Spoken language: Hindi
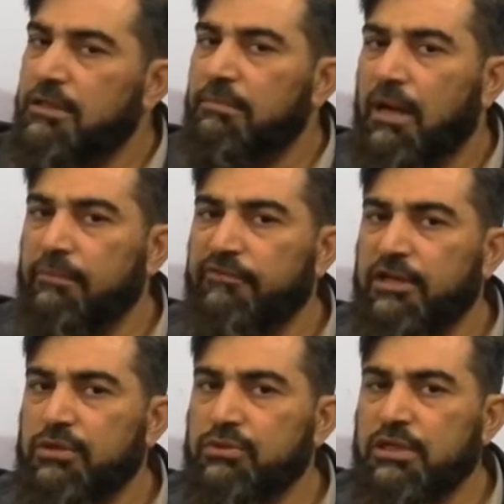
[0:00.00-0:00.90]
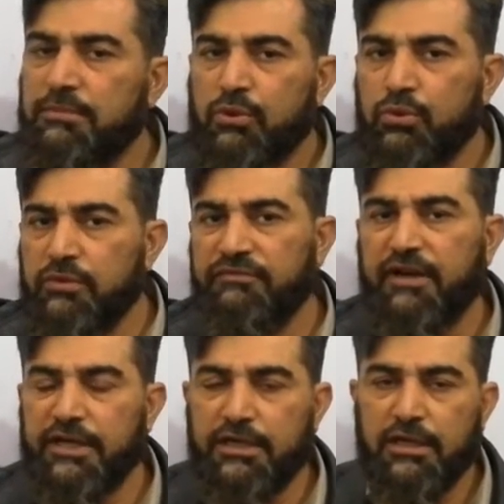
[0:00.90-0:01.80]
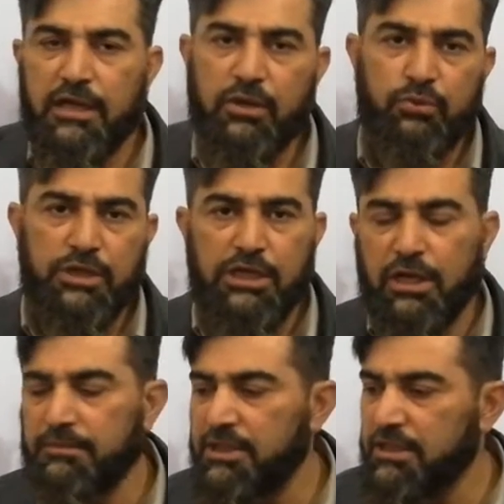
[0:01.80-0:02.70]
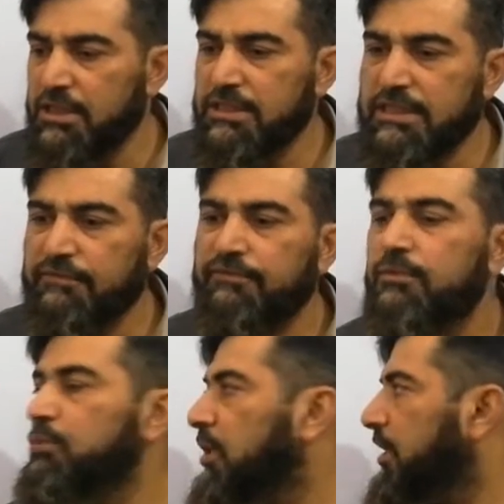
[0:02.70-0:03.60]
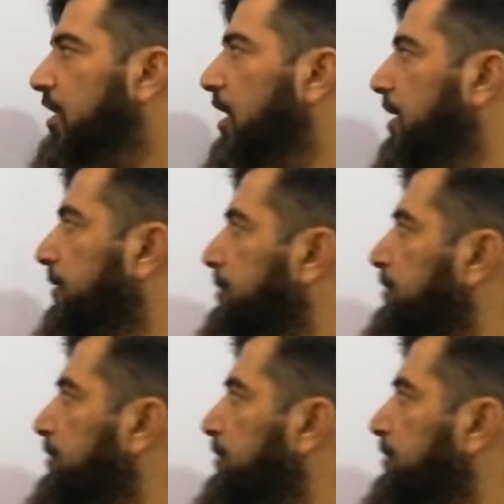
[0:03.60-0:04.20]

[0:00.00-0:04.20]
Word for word: तमाम वैल्यूज़ हमें खुद फाइंड करना होगी हम देखते हैं इसका फॉर्मूला क्या है